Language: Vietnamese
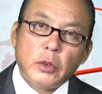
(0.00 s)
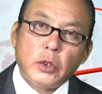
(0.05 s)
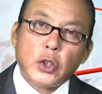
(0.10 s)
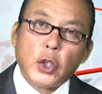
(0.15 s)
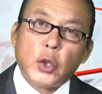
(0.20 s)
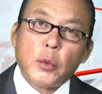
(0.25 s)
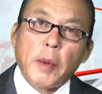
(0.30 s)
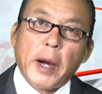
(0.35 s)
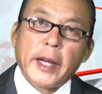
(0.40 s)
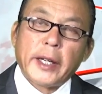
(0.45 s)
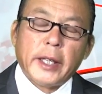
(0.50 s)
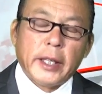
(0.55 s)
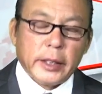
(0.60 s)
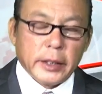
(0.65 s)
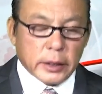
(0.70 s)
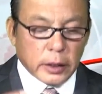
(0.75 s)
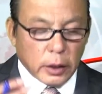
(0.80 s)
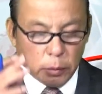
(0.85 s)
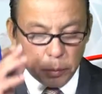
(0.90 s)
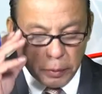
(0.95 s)
Joe
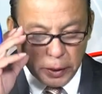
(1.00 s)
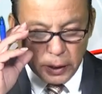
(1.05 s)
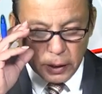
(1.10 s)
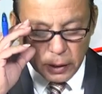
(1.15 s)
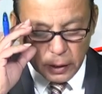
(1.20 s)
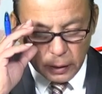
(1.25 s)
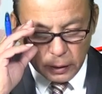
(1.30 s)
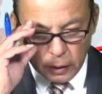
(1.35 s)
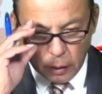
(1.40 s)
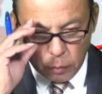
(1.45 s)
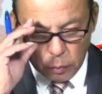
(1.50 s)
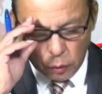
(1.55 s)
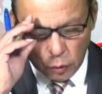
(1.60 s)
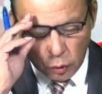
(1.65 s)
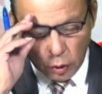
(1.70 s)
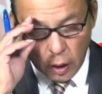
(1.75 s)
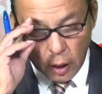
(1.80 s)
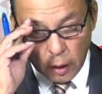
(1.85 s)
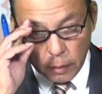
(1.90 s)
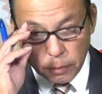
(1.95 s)
Biden không biết là ở trong
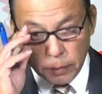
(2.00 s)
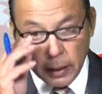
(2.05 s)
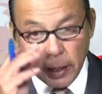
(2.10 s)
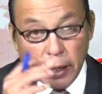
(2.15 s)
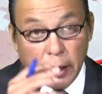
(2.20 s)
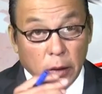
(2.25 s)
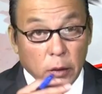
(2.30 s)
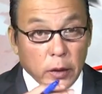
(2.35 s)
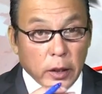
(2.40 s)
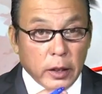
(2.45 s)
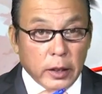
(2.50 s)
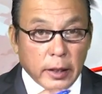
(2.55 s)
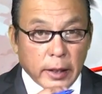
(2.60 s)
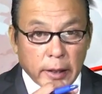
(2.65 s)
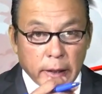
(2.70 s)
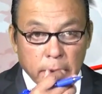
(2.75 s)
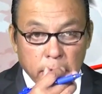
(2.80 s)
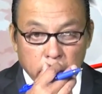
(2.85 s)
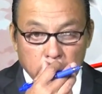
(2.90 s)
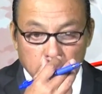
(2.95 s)
cuộc họp nào hay
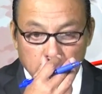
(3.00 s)
là